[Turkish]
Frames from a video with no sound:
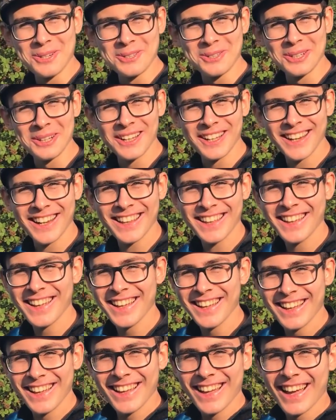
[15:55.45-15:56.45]
üçüncü olarak?
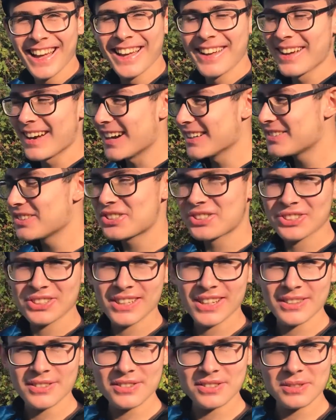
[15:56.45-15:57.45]
atış.
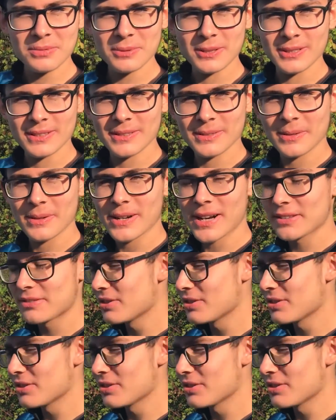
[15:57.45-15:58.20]
Atış değil mi? Evet.